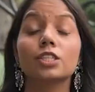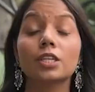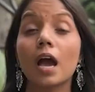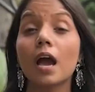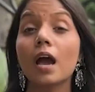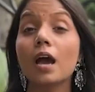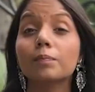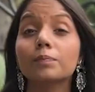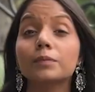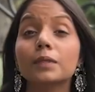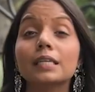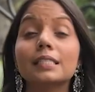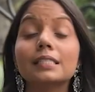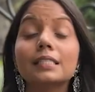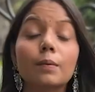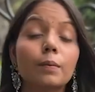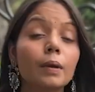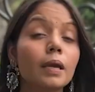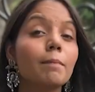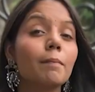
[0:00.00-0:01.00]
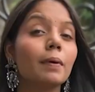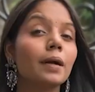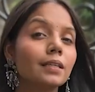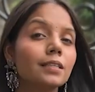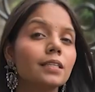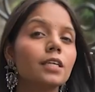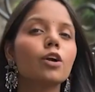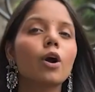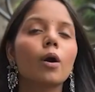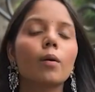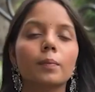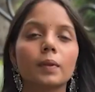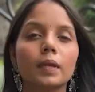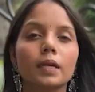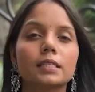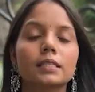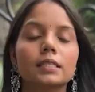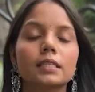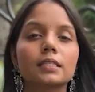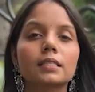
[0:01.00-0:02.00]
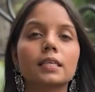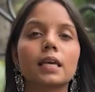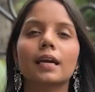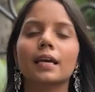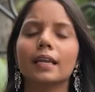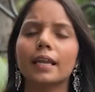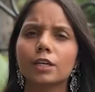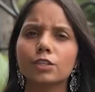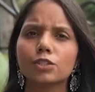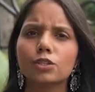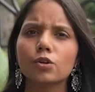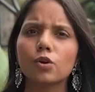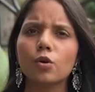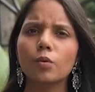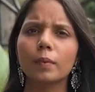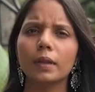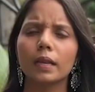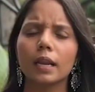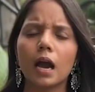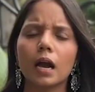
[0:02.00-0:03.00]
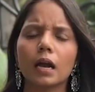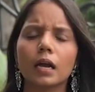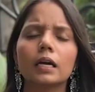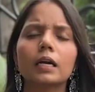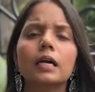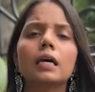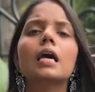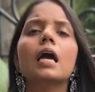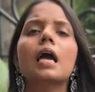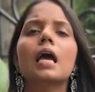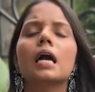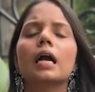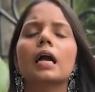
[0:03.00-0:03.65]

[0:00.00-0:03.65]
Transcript: जी हाँ अब तक सभी मल्टी कॉम्प्लेक्सेस के कलेक्शन को मिलाकर